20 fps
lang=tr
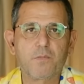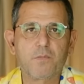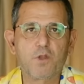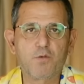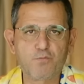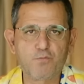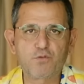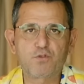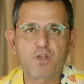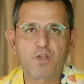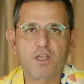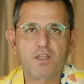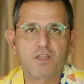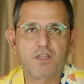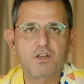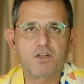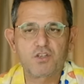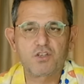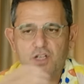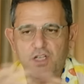Nüfus
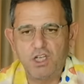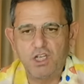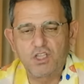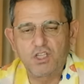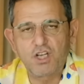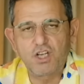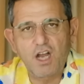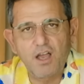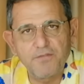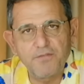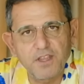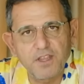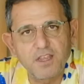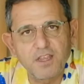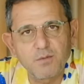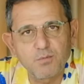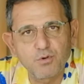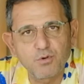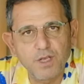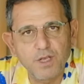kayıtları çalındı. İtiraf
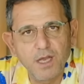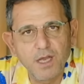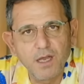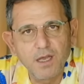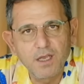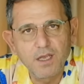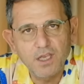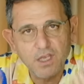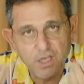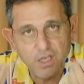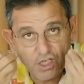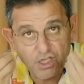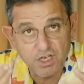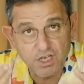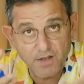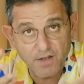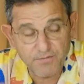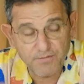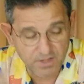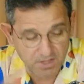etti bunu ya.
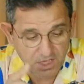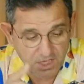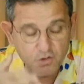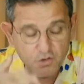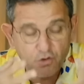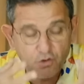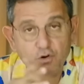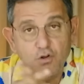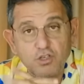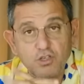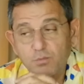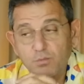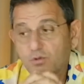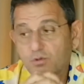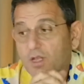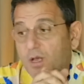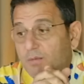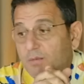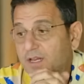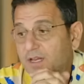İtiraf etti. iki gün önce
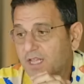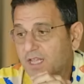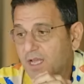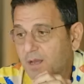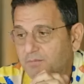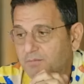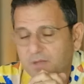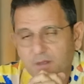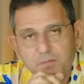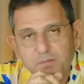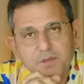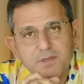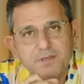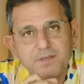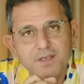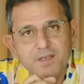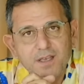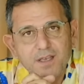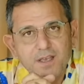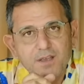bunun haberini yaptık biz.